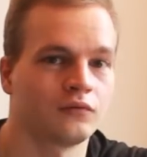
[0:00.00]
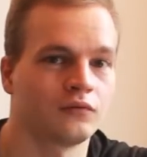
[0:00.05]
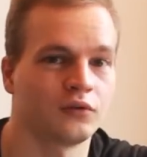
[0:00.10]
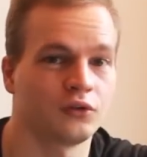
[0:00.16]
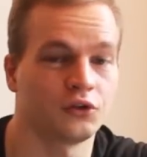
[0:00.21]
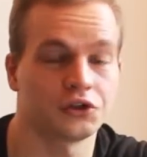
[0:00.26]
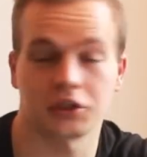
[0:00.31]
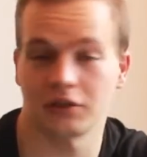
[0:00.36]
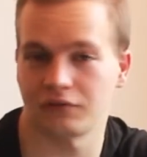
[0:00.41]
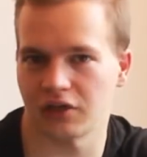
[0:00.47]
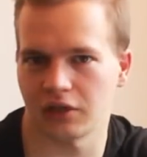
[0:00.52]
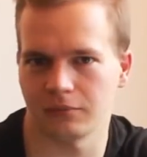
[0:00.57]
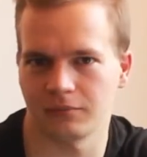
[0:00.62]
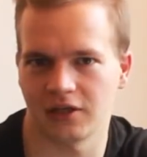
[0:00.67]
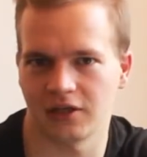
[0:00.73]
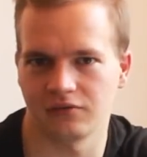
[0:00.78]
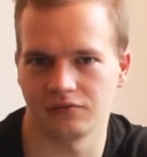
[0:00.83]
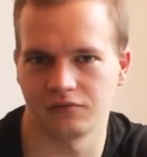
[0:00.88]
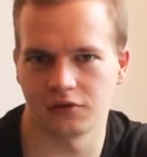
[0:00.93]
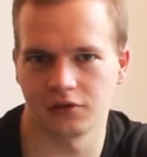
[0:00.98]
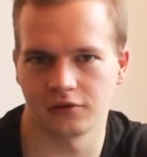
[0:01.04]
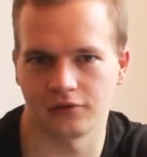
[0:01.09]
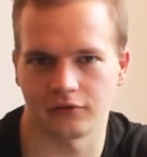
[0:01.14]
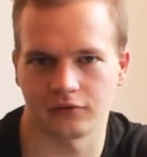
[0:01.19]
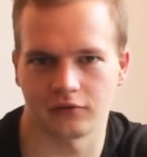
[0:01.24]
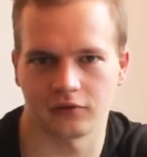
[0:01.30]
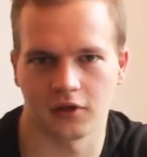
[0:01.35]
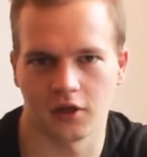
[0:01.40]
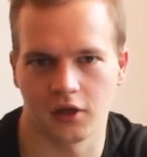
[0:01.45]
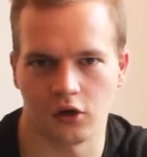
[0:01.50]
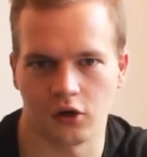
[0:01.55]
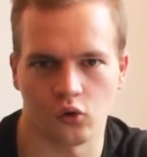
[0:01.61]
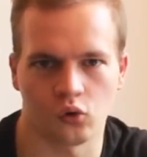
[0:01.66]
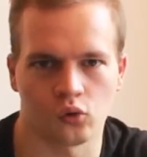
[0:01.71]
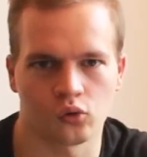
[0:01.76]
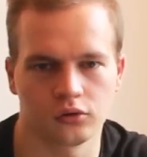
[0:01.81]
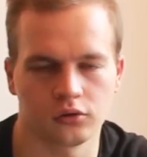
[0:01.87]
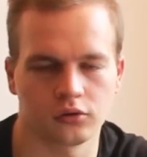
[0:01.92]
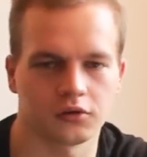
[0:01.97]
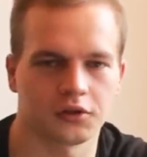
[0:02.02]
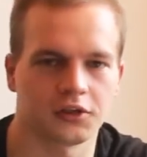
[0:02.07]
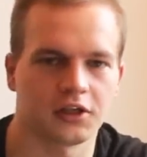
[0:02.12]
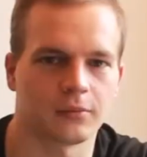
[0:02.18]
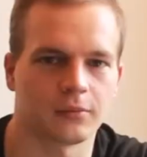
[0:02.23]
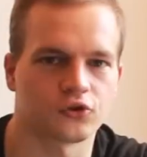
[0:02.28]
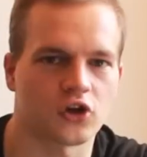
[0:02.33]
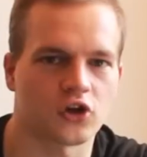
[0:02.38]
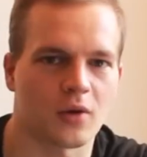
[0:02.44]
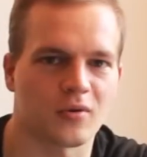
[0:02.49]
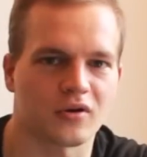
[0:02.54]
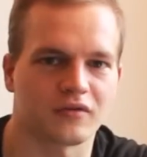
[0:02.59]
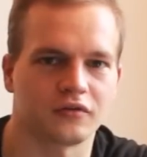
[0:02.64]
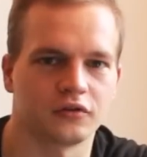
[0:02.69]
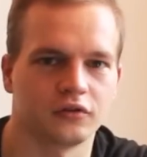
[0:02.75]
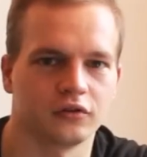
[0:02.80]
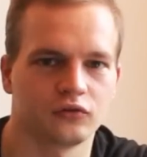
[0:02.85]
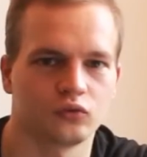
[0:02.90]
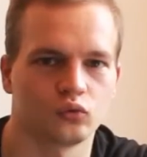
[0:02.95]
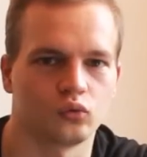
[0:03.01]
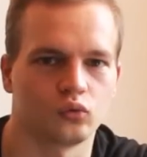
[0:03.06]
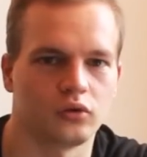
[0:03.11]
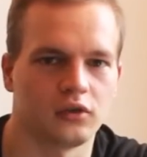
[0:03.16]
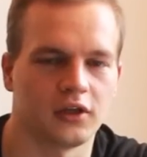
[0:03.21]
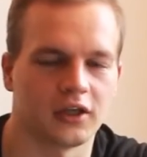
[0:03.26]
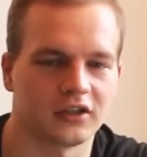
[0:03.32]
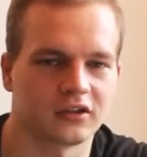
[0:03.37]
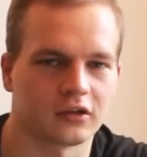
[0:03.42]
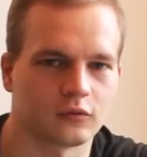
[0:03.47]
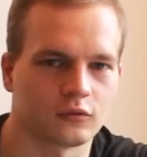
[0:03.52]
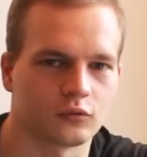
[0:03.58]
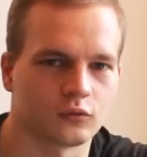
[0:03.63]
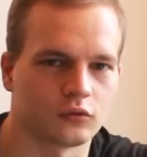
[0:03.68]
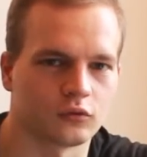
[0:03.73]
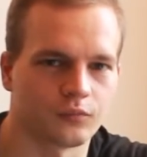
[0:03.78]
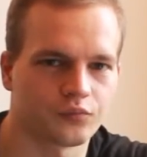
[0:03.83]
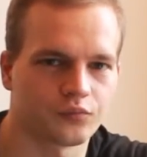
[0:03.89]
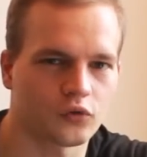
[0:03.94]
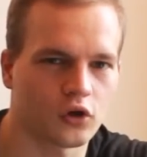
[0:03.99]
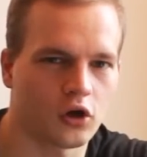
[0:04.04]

Wenn du dich dafür anmelden willst, unten in der Beschreibung findest du einen Link dazu.